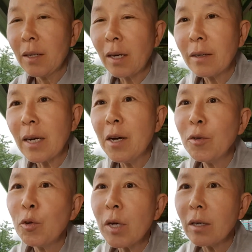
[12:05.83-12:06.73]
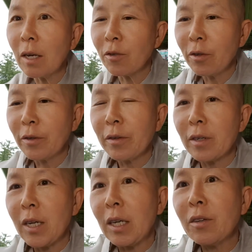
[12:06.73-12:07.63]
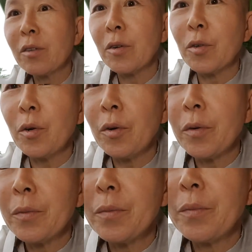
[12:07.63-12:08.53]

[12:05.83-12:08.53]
그냥 자연 속에 그냥 저는 그렇게 있는 거죠.